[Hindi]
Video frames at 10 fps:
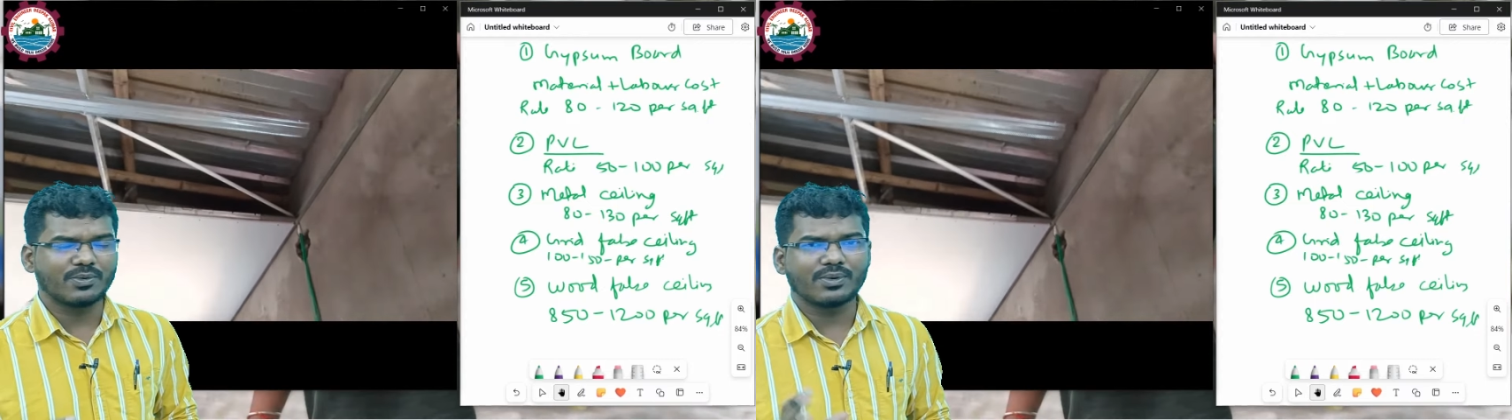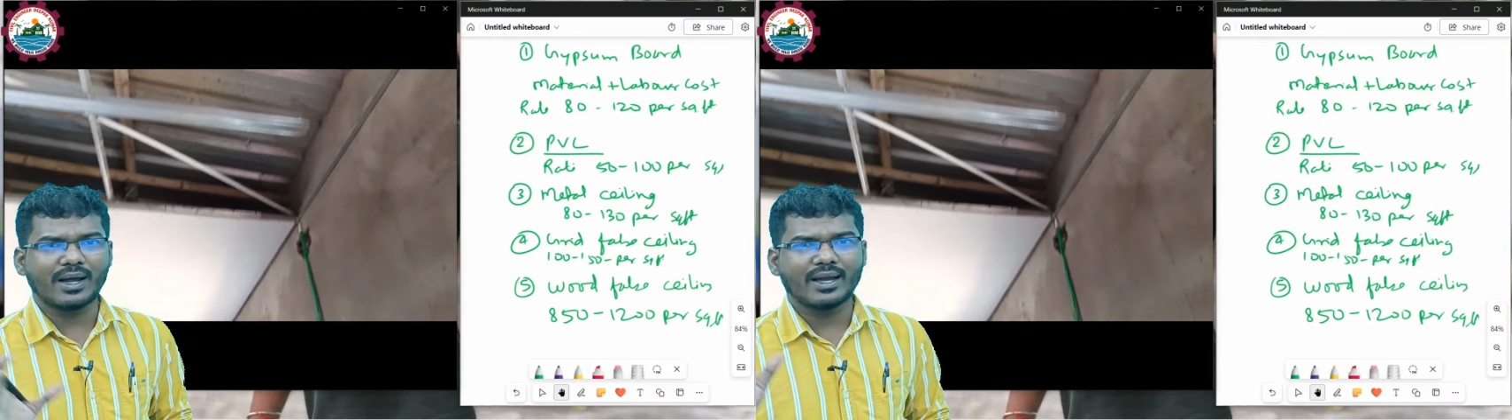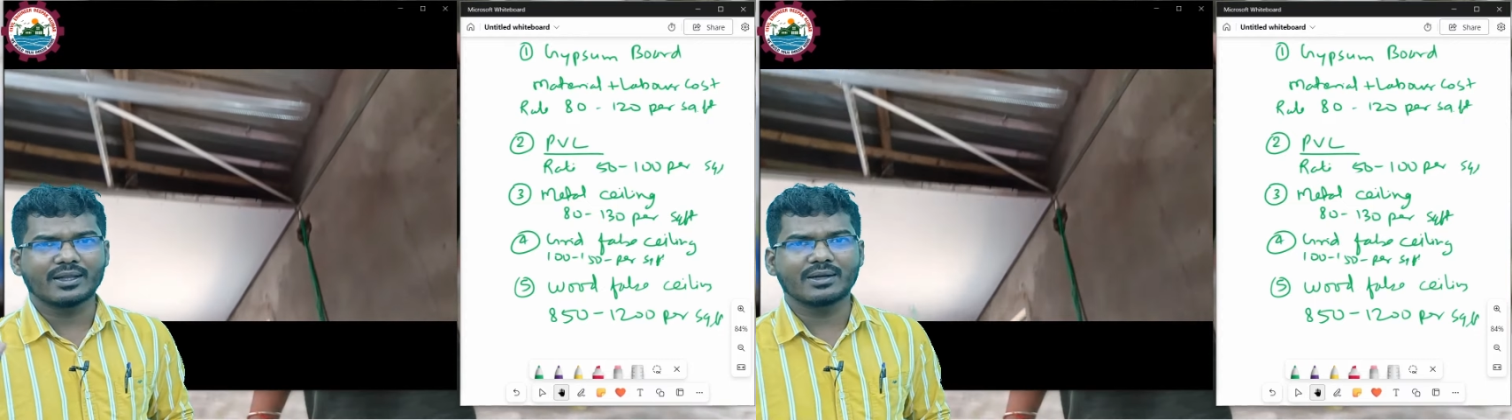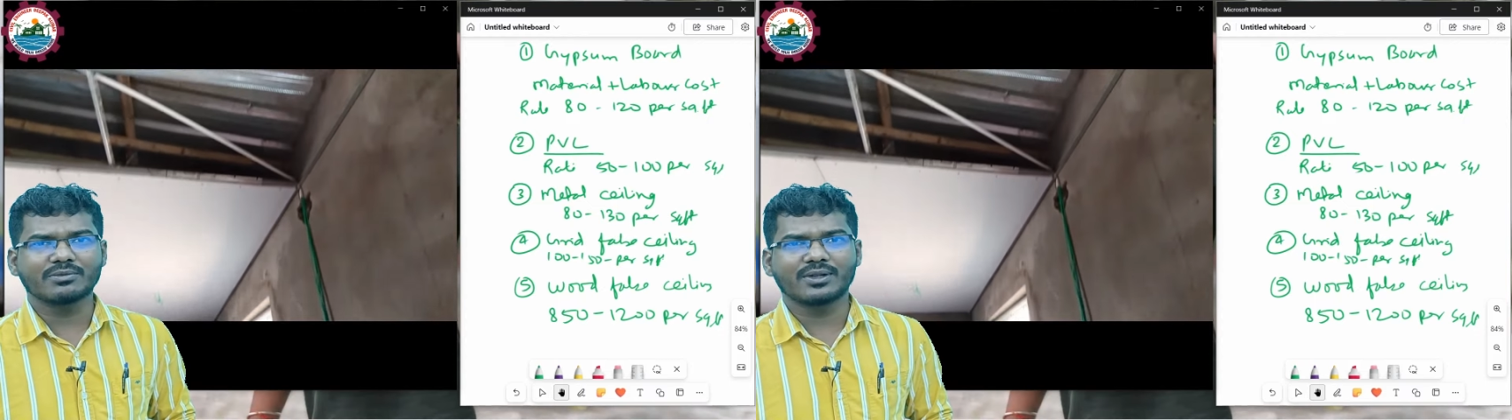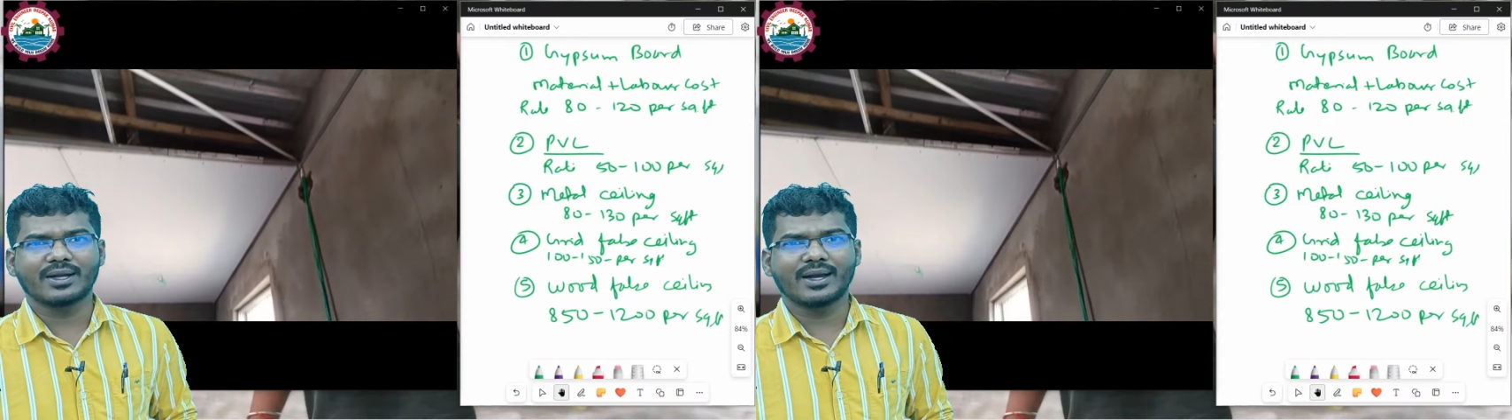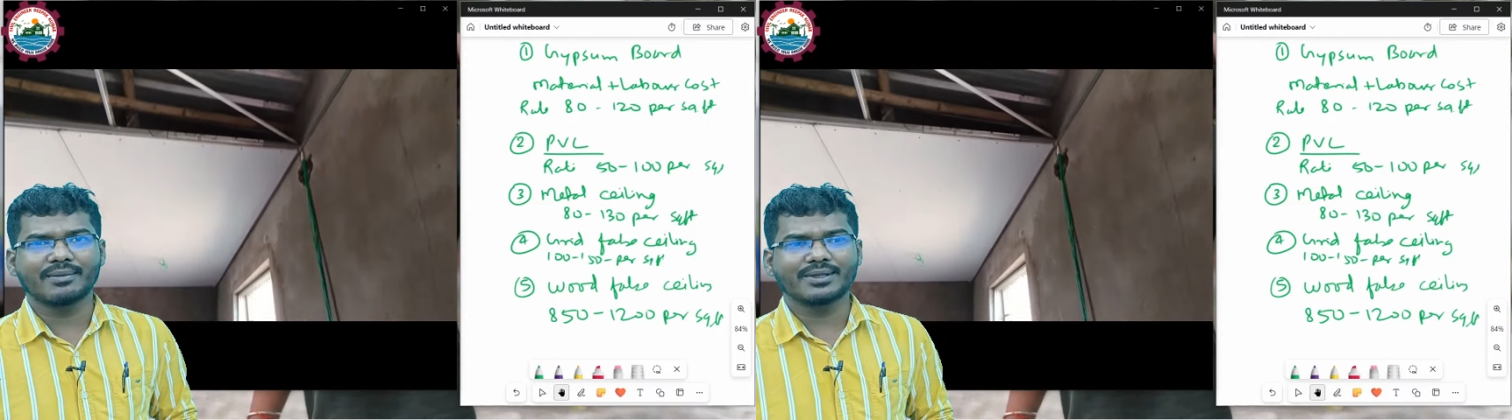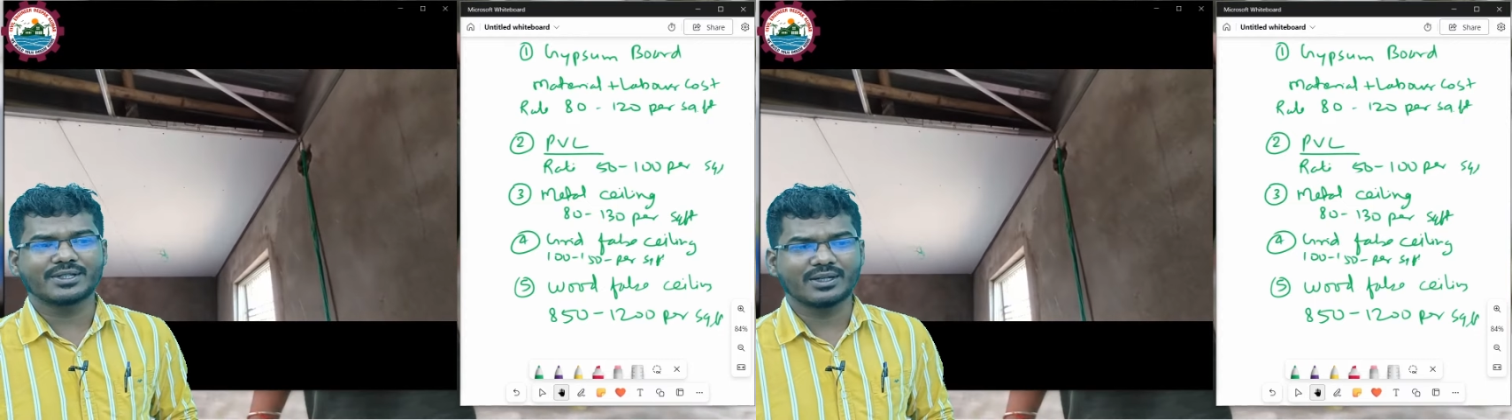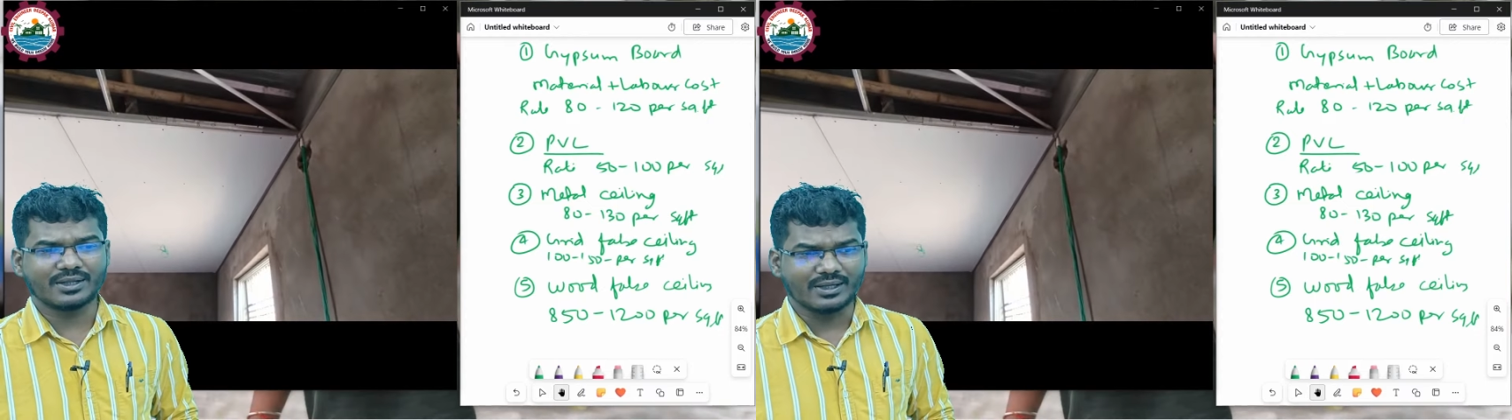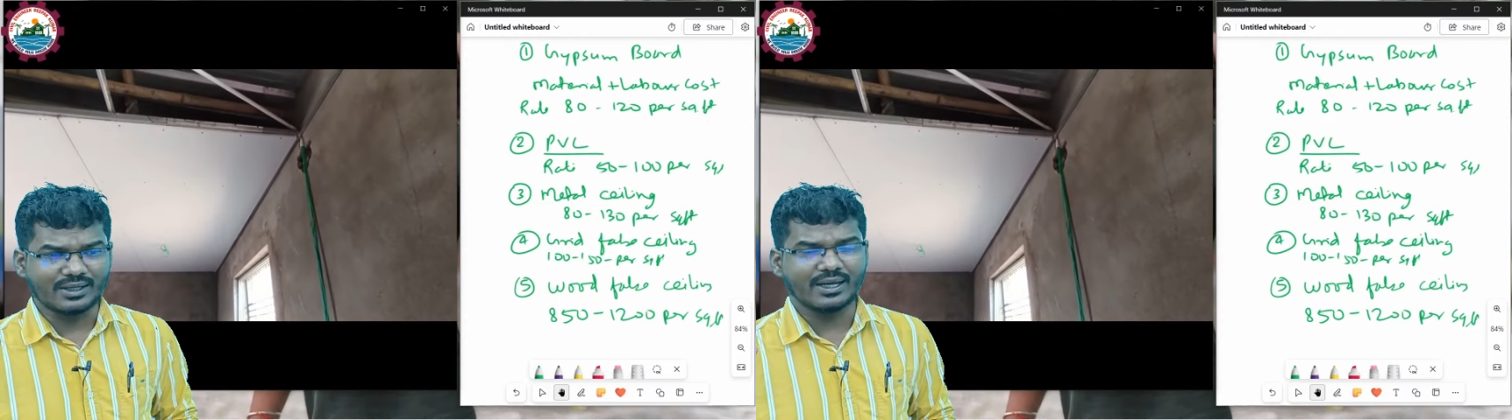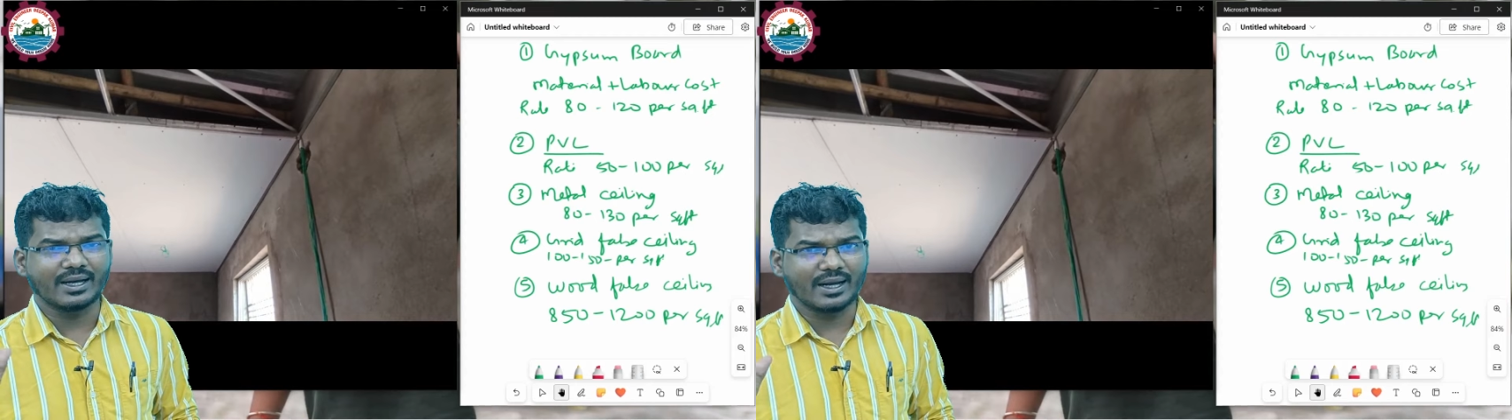पूरा एकदम जो लगेगा भाई छत
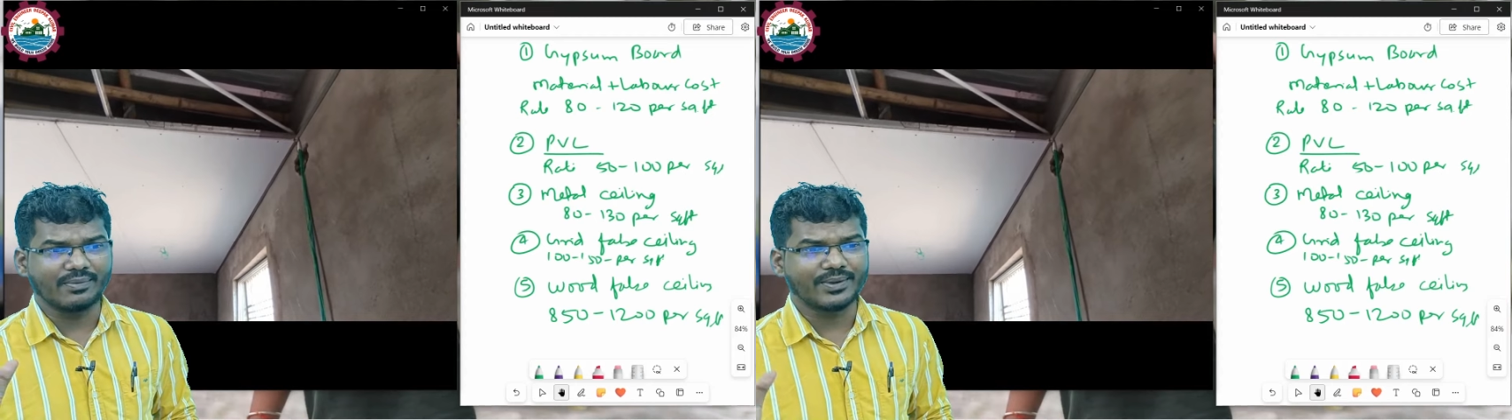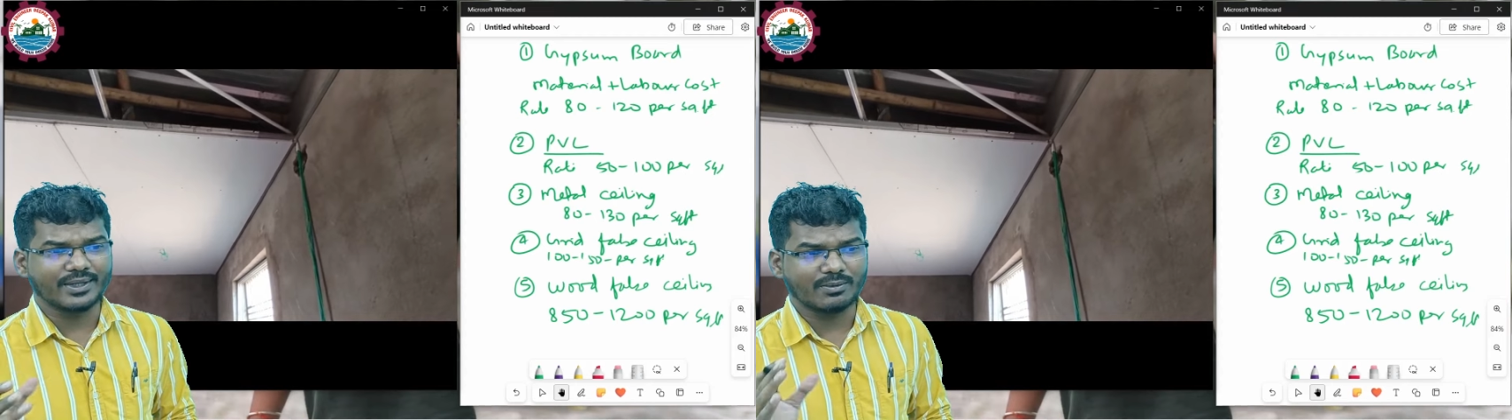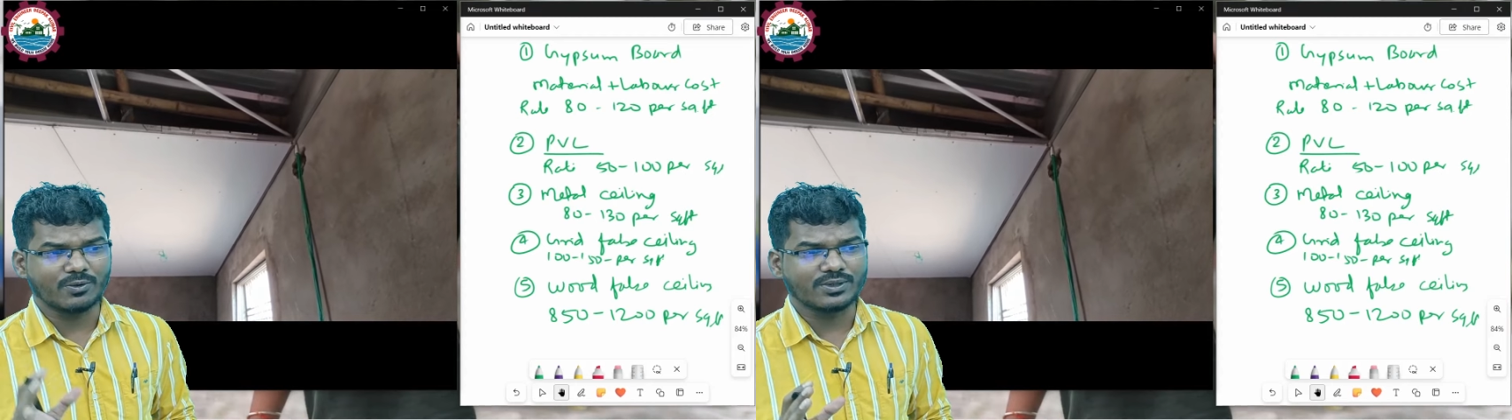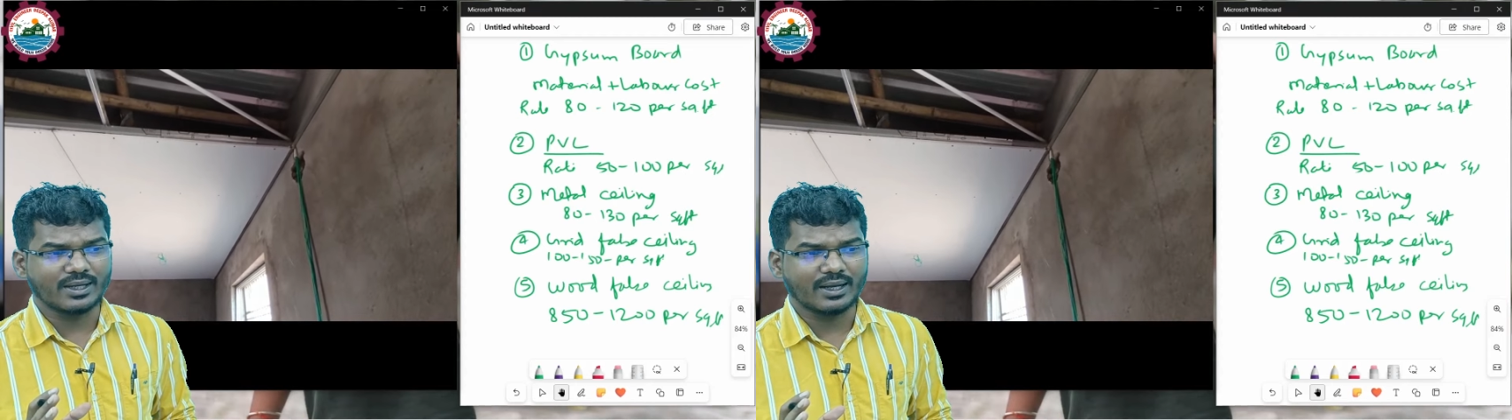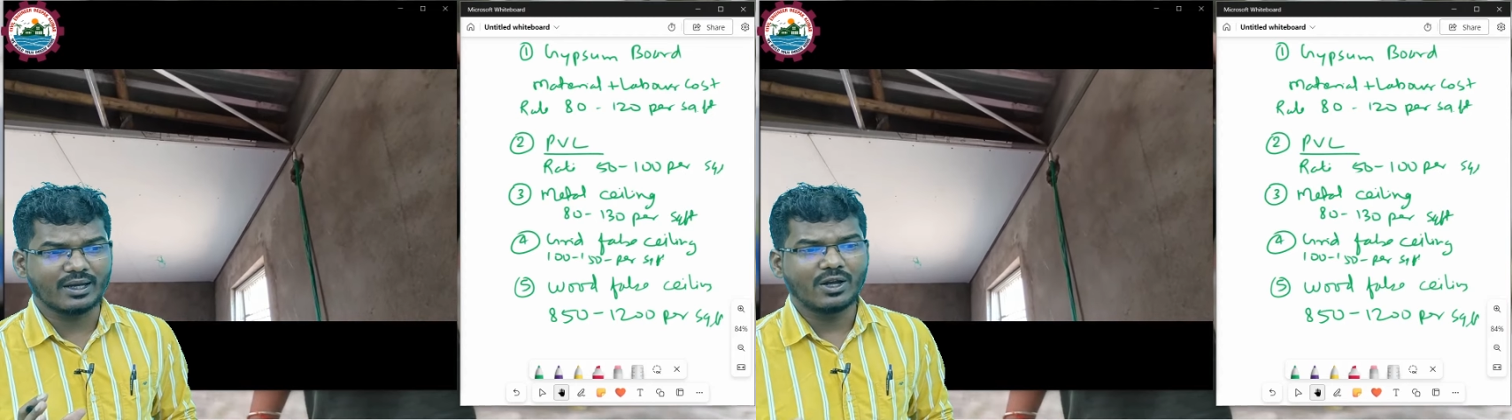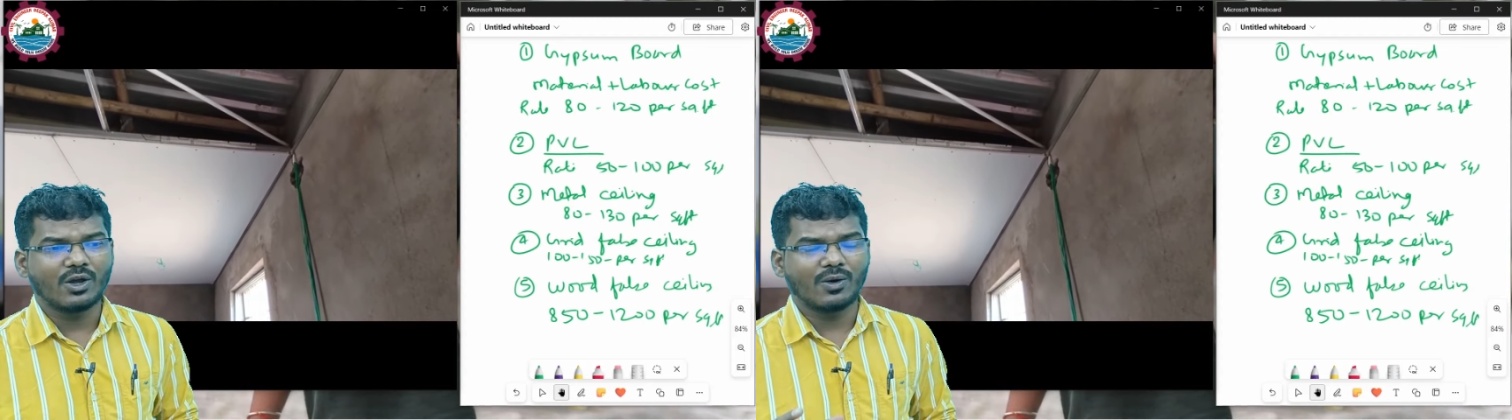ही है अंदर जब घुसेंगे